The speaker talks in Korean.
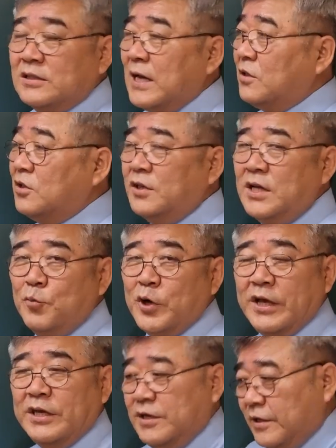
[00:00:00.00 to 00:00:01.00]
창틀의
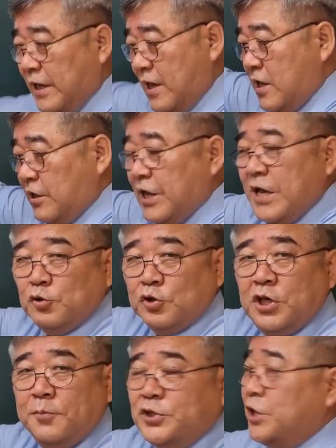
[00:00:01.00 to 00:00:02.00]
모양이 이렇게
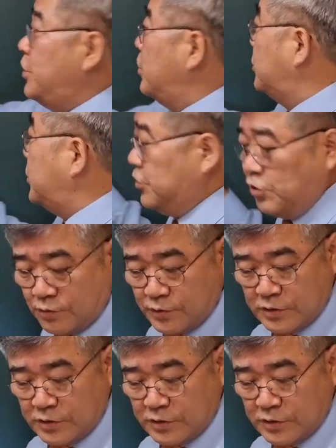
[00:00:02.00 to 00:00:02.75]
계속 겹쳐 있는 것이죠.